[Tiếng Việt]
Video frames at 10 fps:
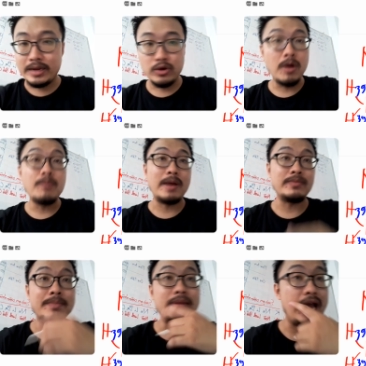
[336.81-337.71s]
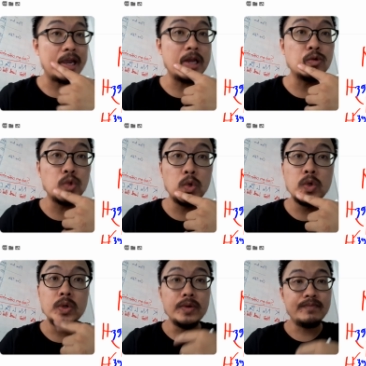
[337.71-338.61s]
đúng không âm 82 kJ
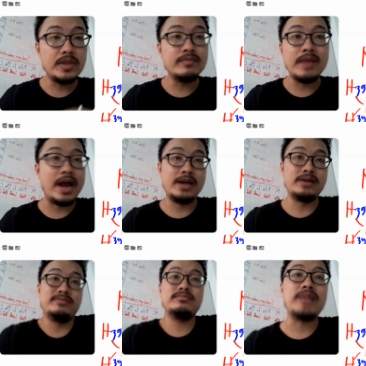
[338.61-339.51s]
nhưng mà